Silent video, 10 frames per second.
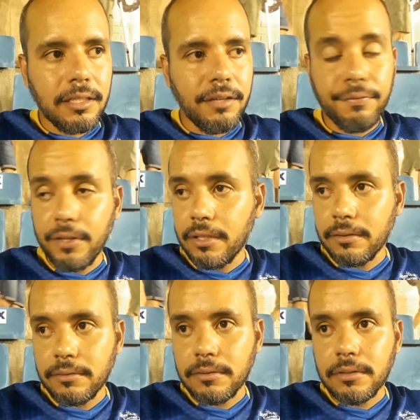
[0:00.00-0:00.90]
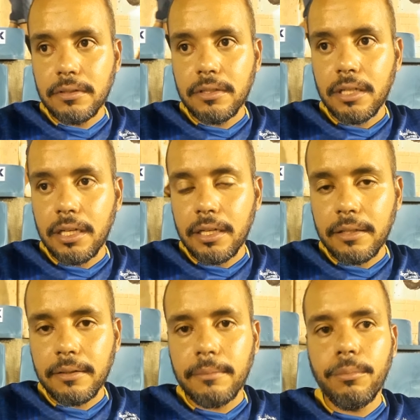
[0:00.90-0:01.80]
Enfim,
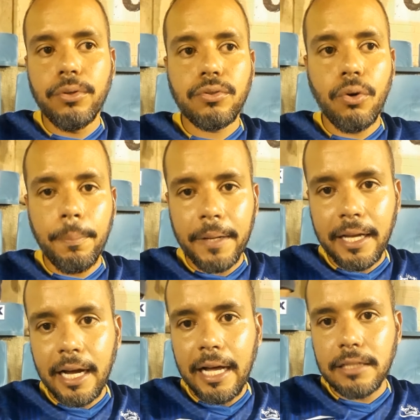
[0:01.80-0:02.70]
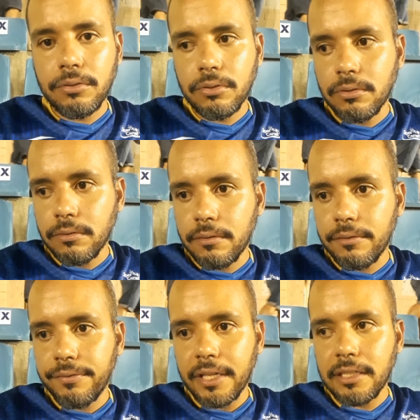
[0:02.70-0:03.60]
é muito complicado
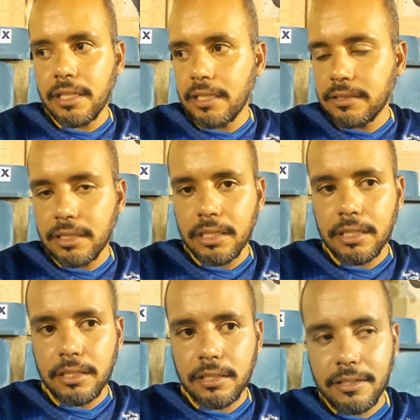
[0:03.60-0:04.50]
ver esse